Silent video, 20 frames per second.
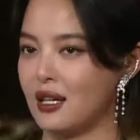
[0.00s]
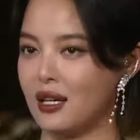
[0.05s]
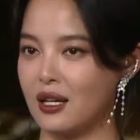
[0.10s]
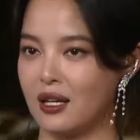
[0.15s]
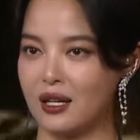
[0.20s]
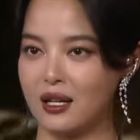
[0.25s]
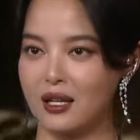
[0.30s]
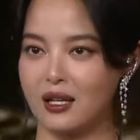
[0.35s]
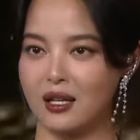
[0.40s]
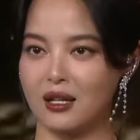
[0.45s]

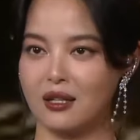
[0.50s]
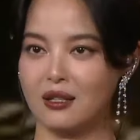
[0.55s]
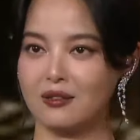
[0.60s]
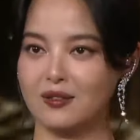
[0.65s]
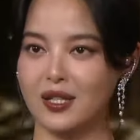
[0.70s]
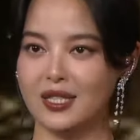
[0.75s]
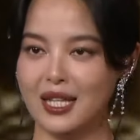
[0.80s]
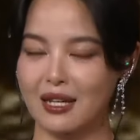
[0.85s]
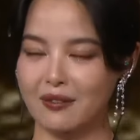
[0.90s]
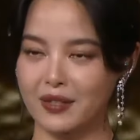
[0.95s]
呃，
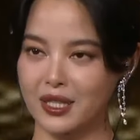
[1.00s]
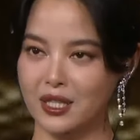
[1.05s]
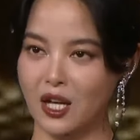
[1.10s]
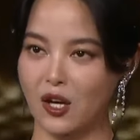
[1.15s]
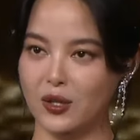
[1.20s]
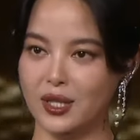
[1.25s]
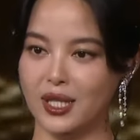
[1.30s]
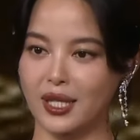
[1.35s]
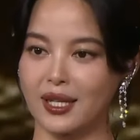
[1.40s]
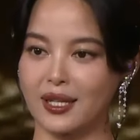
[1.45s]
王家卫
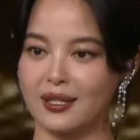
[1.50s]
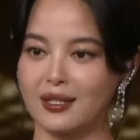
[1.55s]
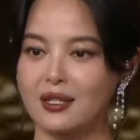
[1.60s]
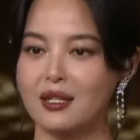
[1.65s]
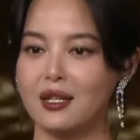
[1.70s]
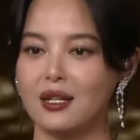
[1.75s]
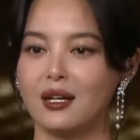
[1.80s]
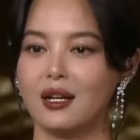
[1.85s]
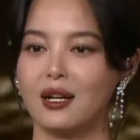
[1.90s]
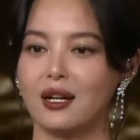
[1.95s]
导演，
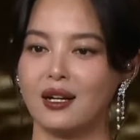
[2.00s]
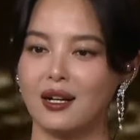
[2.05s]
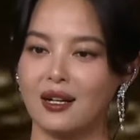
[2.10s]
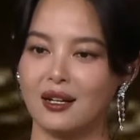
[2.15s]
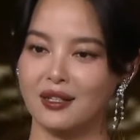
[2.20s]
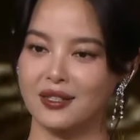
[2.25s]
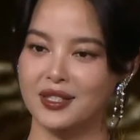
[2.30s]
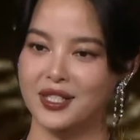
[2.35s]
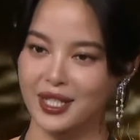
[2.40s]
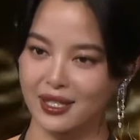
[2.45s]

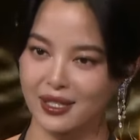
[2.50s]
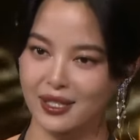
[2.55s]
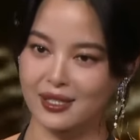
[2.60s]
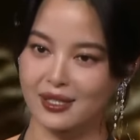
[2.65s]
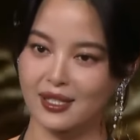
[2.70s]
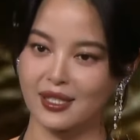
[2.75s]
呃，Jackie